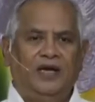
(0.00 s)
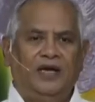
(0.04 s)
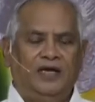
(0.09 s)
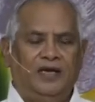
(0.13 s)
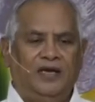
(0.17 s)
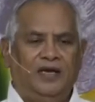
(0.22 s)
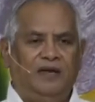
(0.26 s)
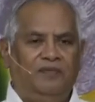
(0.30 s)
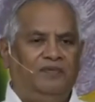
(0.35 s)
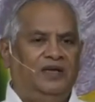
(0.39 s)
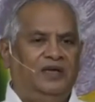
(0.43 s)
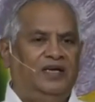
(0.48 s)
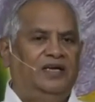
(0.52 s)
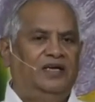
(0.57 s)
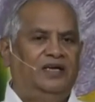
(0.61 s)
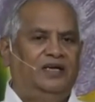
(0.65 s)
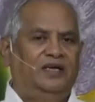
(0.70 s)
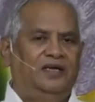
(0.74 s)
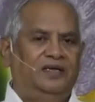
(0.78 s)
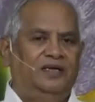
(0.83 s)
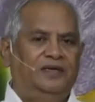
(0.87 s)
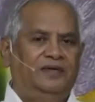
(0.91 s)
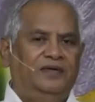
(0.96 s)
பயனவே
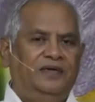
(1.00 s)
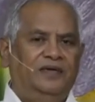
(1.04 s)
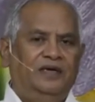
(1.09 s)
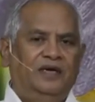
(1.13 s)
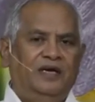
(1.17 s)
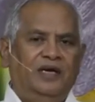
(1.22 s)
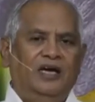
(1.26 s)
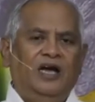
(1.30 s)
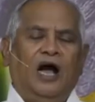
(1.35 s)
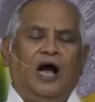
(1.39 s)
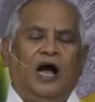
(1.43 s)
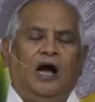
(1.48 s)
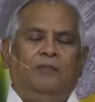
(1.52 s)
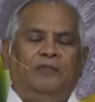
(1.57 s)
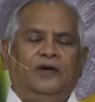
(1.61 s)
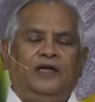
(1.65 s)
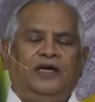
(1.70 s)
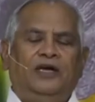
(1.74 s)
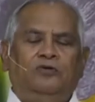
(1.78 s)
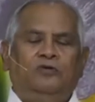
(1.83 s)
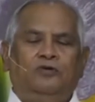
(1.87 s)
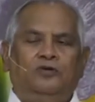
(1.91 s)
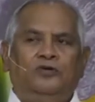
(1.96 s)

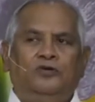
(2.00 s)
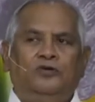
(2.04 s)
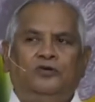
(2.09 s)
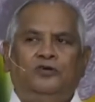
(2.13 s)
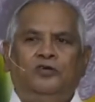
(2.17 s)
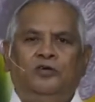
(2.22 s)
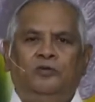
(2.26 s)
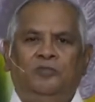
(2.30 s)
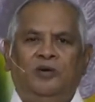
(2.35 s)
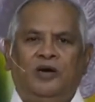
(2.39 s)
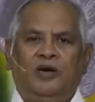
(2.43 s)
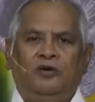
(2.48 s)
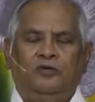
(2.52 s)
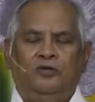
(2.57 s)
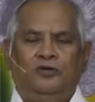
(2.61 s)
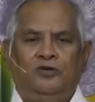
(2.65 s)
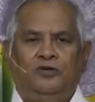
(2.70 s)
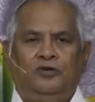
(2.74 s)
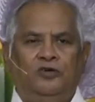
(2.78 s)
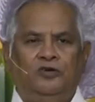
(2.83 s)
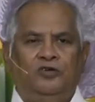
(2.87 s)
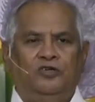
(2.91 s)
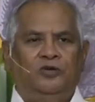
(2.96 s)
அப்படியே கொஞ்சம் கொஞ்சமாக
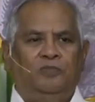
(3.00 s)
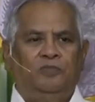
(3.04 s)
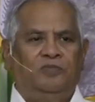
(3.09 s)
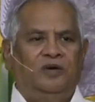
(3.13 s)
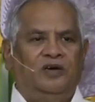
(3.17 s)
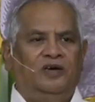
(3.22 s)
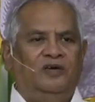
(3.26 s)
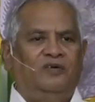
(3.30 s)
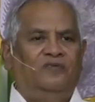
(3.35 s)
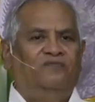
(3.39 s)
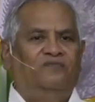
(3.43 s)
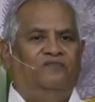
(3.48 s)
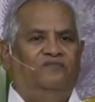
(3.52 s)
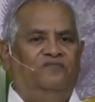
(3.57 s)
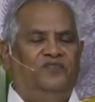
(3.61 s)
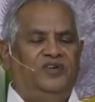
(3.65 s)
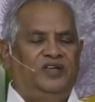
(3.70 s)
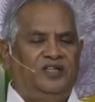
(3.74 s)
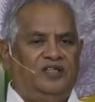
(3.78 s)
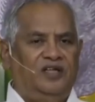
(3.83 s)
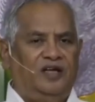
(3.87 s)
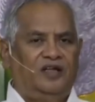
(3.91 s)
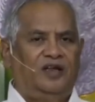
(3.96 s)
கொஞ்சம் கொஞ்சமாக
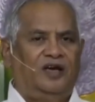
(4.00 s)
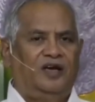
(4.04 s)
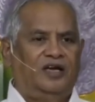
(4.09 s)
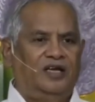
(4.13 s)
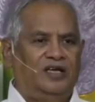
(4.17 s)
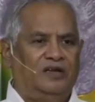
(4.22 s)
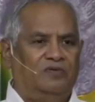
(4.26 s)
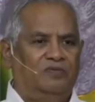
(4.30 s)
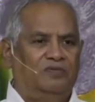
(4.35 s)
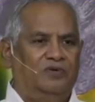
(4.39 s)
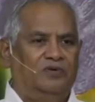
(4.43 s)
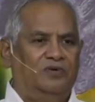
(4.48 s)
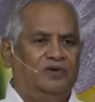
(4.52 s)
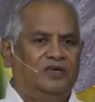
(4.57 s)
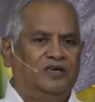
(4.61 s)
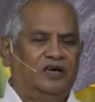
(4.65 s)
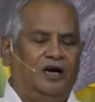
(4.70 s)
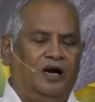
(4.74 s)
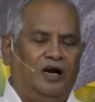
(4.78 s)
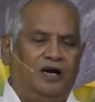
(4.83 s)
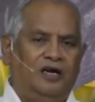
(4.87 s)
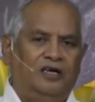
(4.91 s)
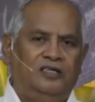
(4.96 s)
விதராயிடுவோம்
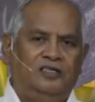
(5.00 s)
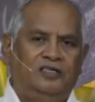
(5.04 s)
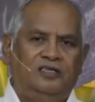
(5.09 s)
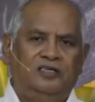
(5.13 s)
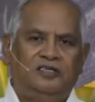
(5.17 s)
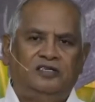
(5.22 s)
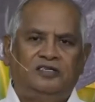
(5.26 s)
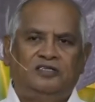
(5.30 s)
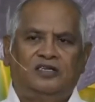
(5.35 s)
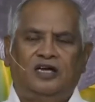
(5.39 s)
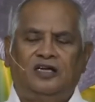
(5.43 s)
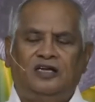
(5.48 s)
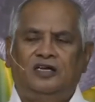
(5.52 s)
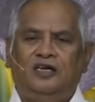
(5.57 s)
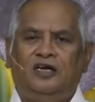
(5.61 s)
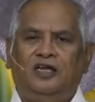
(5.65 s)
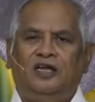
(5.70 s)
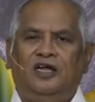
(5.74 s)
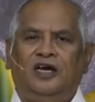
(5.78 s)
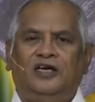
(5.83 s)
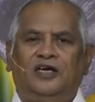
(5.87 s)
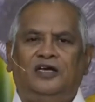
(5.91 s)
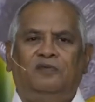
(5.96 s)
காய்ந்து
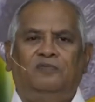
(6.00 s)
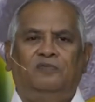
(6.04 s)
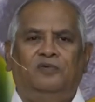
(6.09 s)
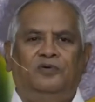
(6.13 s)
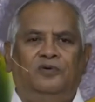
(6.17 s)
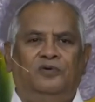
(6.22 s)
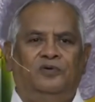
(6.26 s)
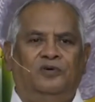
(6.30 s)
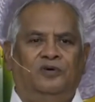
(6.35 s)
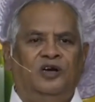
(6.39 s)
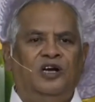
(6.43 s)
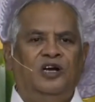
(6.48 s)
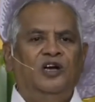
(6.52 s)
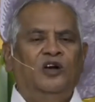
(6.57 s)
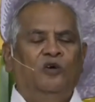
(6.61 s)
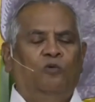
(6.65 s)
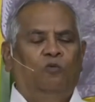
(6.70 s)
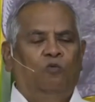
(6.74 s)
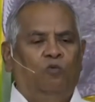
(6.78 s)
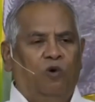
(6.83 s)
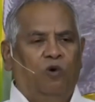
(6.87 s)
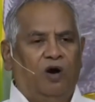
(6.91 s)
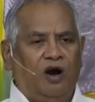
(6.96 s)
சருகலாயிடுவோம்
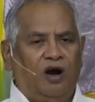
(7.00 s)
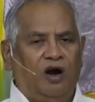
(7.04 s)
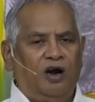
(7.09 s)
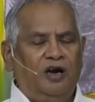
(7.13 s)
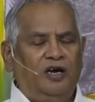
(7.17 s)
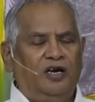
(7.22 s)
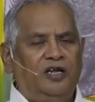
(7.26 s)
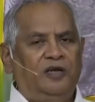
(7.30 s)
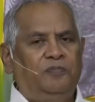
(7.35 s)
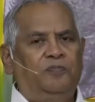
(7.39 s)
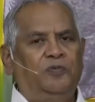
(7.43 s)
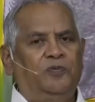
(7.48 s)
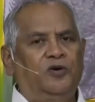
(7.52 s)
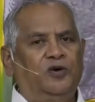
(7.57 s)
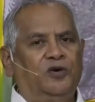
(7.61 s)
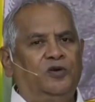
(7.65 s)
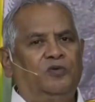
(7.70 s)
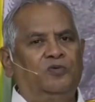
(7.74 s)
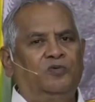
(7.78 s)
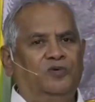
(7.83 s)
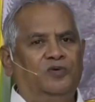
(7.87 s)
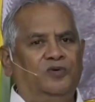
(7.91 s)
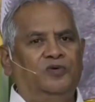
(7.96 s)
வாடி
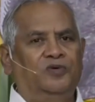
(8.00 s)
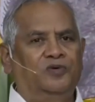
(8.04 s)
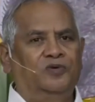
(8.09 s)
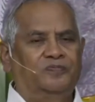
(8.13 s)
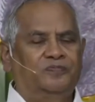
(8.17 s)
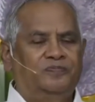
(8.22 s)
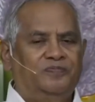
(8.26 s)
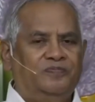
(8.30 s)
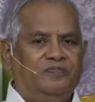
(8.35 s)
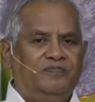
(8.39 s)
போயிடுவோம்